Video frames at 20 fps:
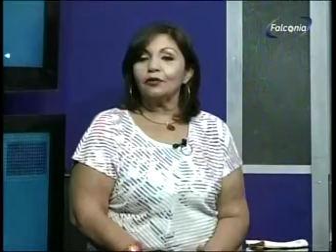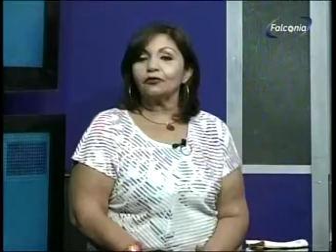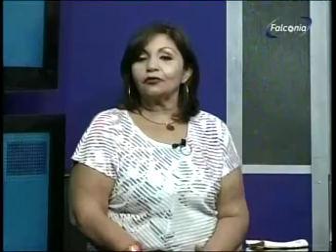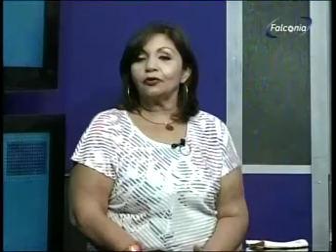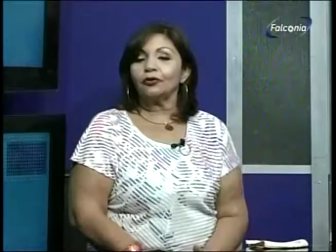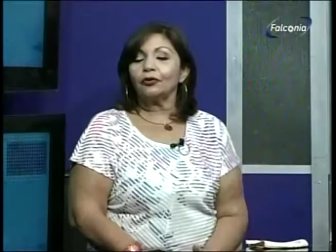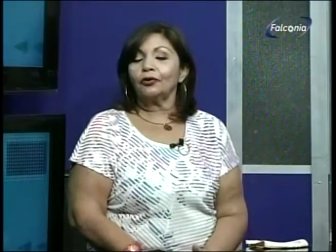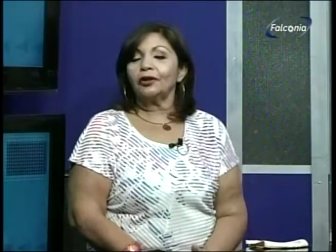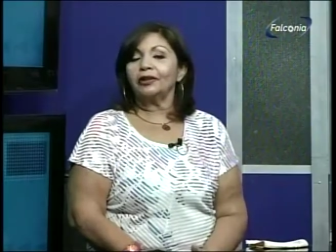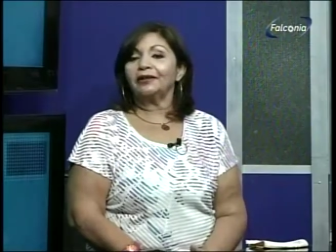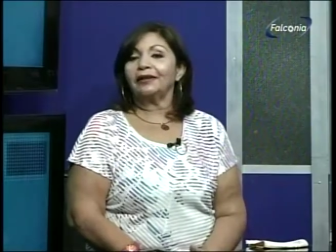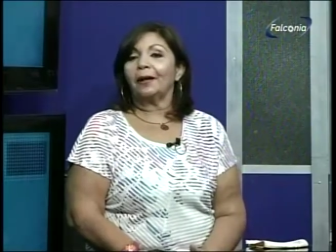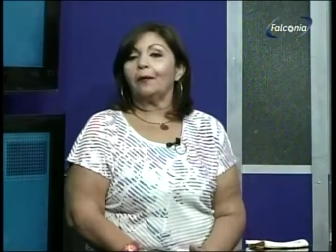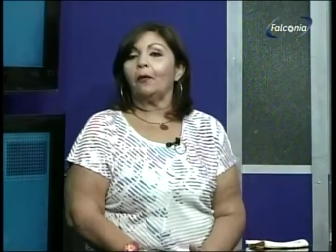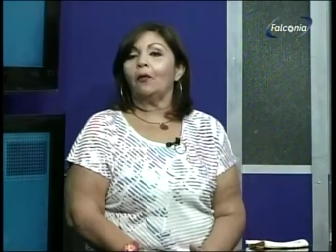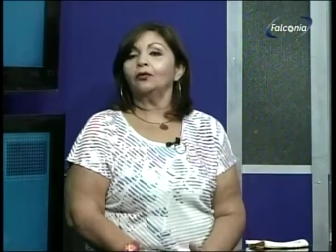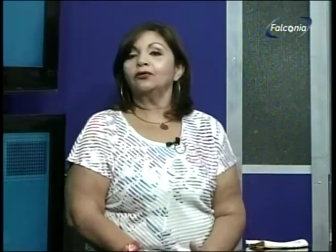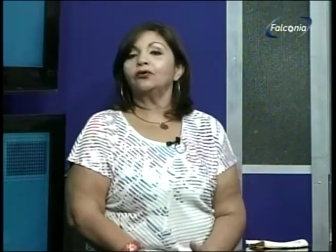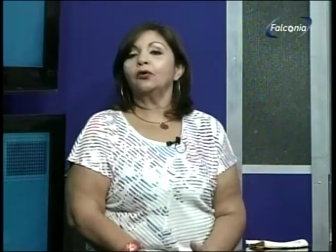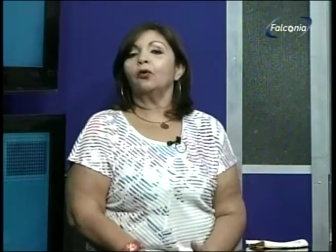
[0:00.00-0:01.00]
nosotros
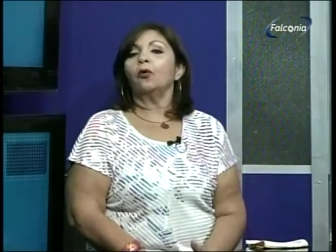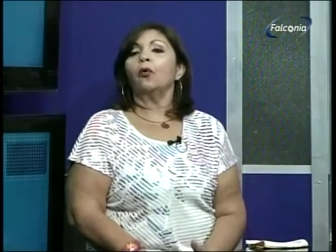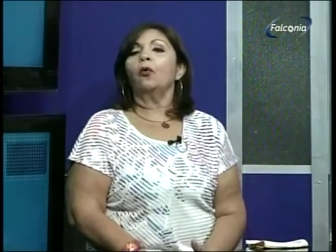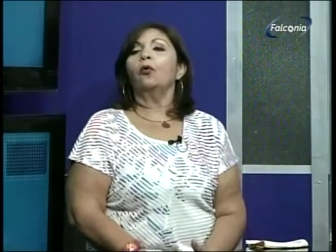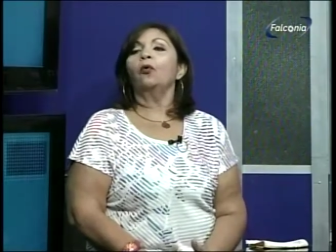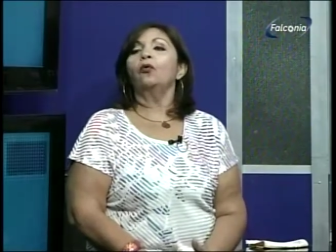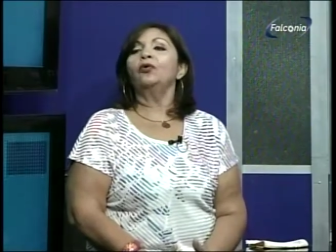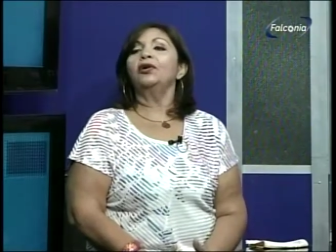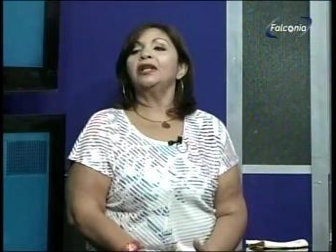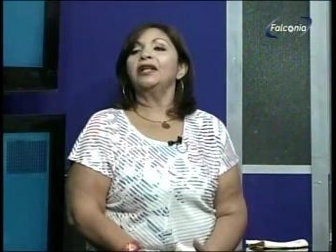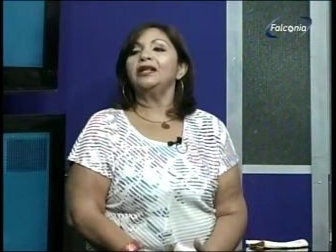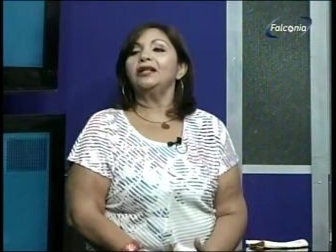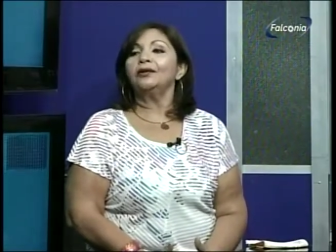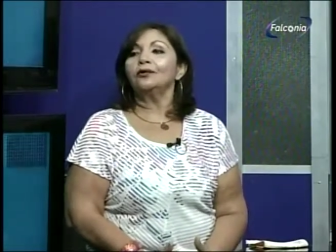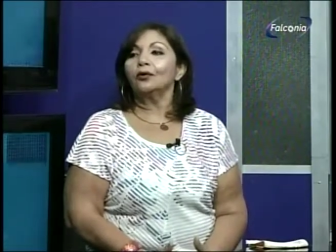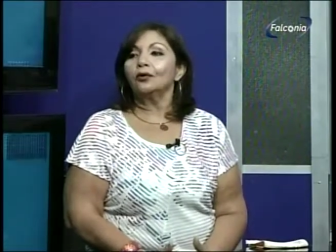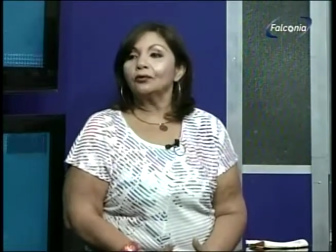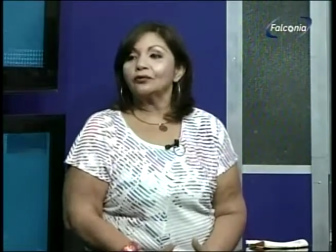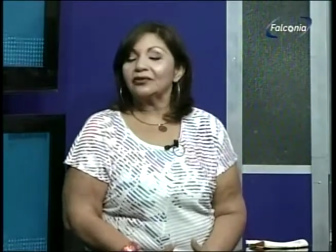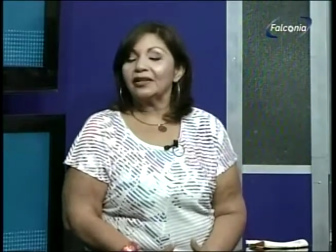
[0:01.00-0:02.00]
estamos
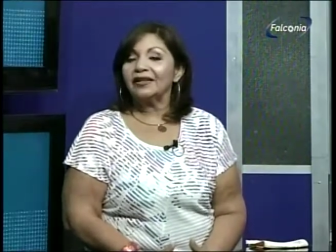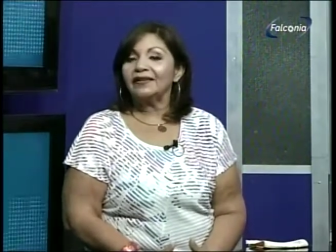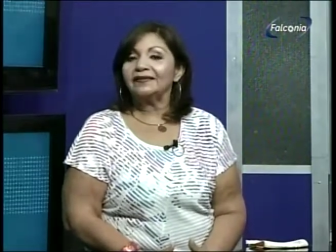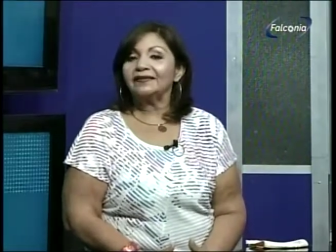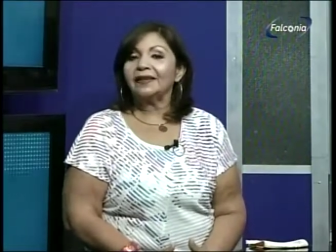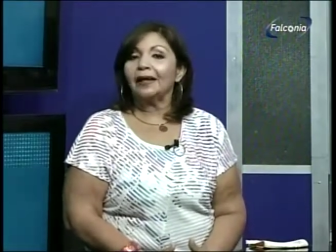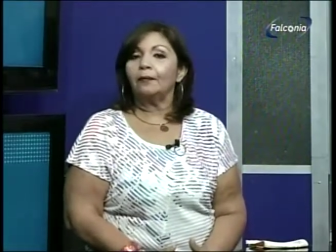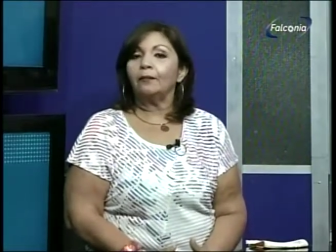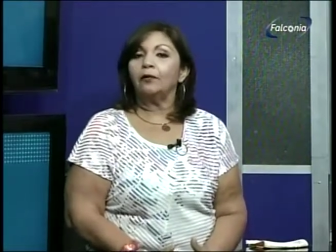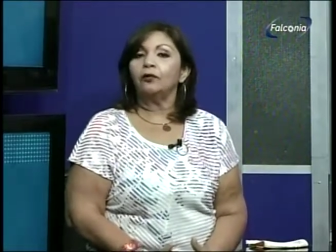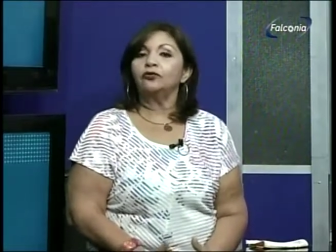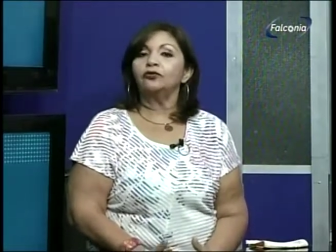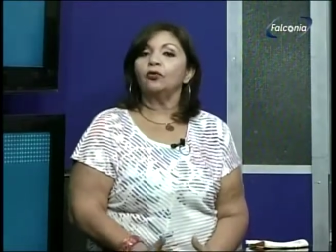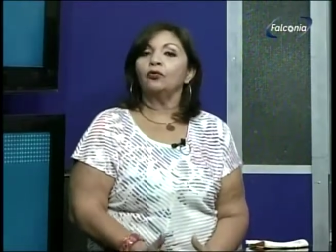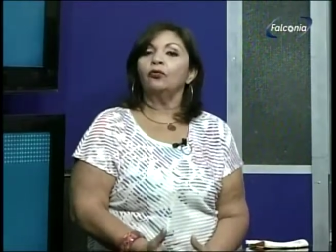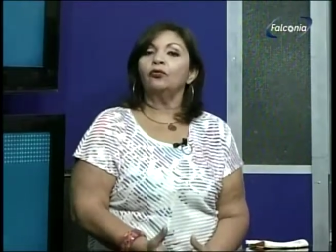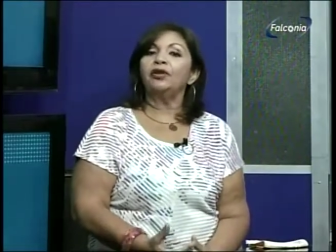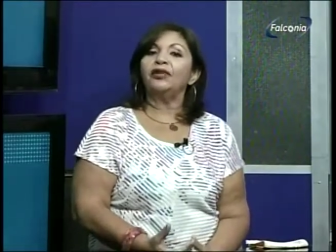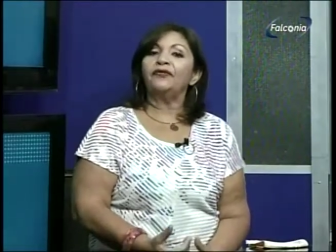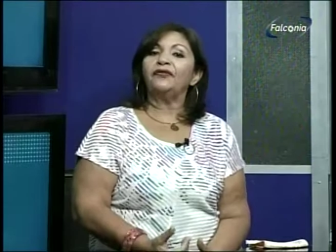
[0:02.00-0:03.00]
unidos, estamos
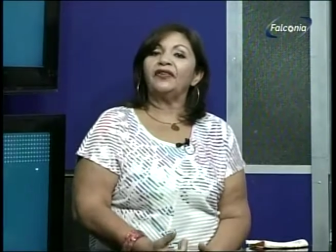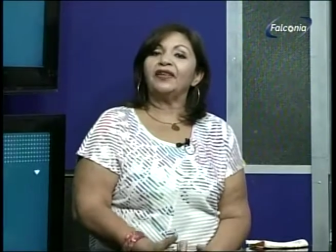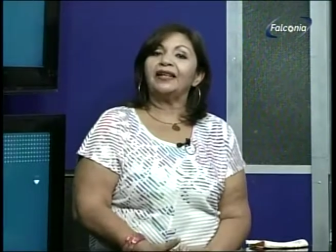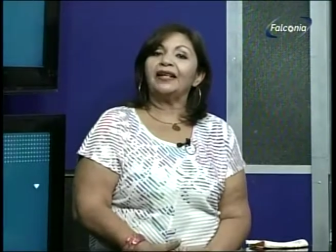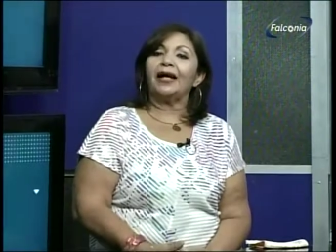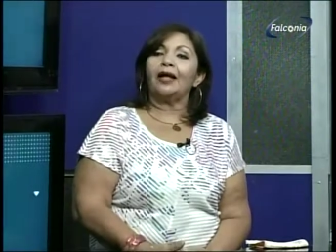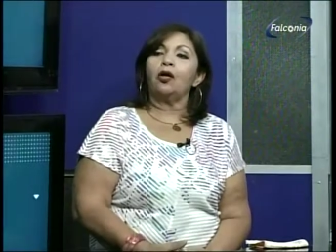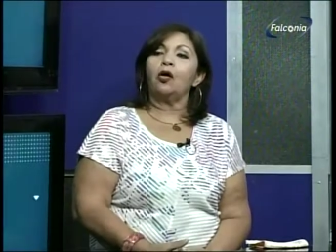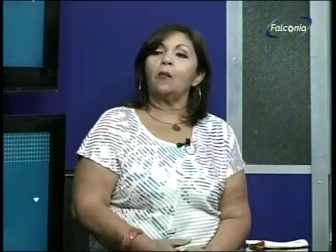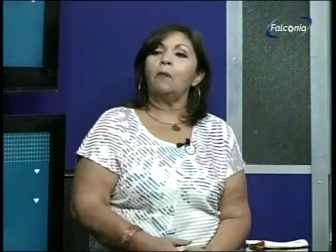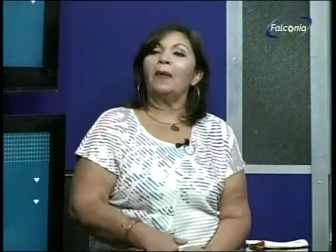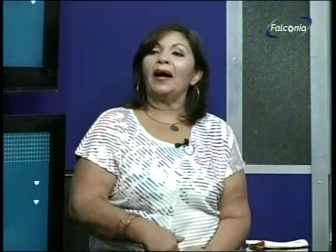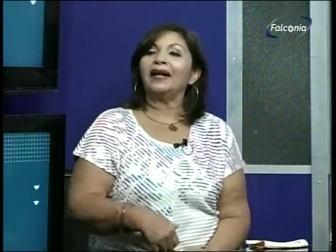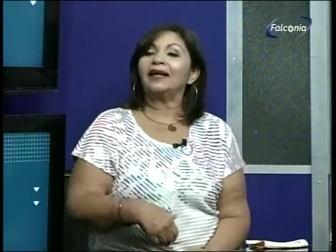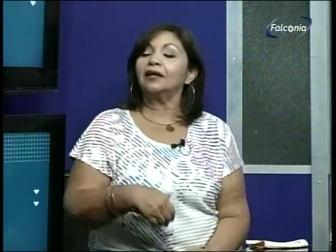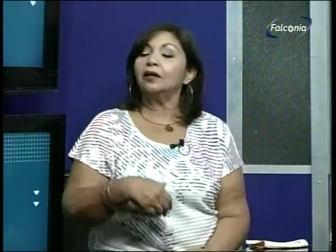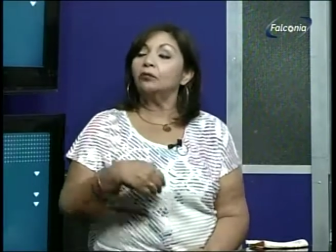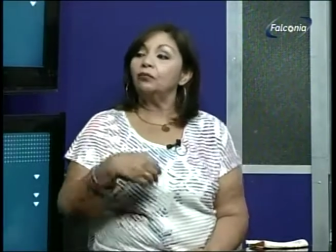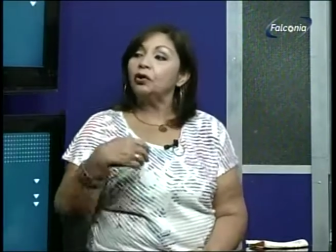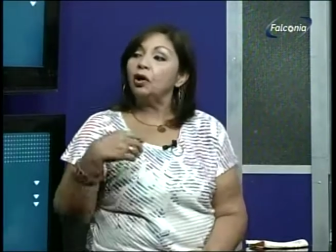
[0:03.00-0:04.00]
unificados más
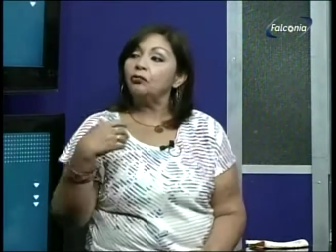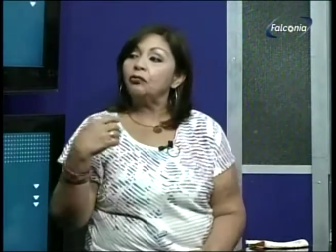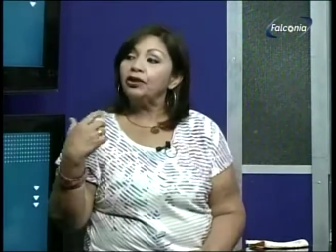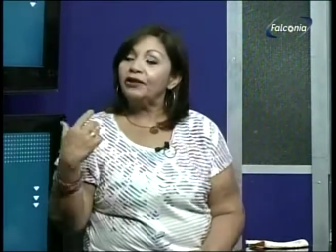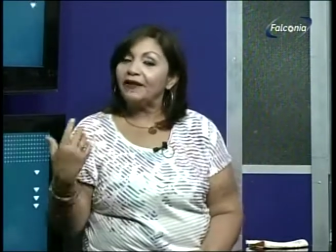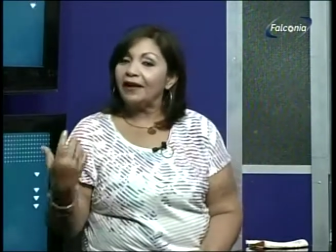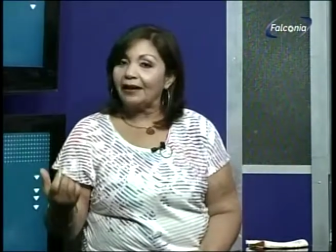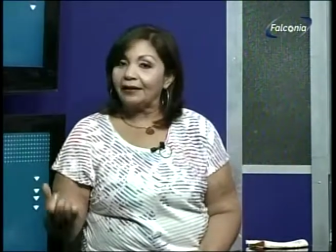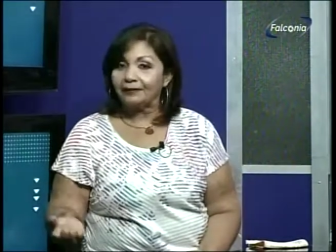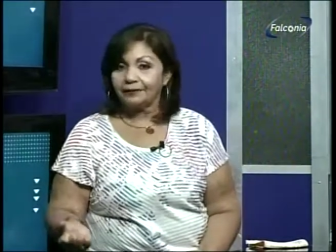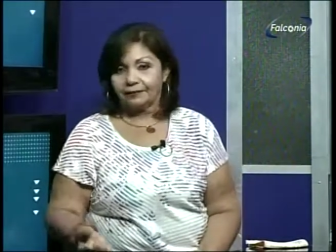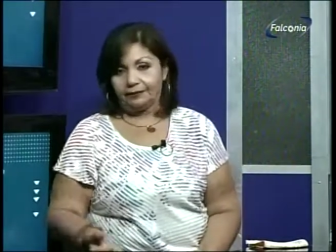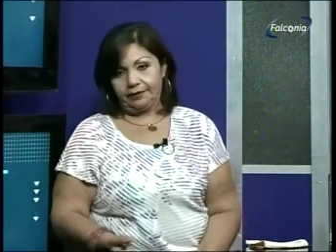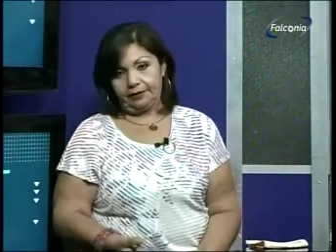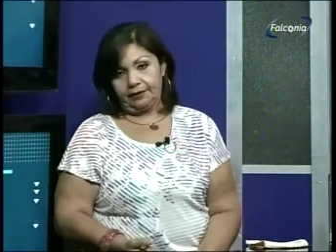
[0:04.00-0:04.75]
que una unidad.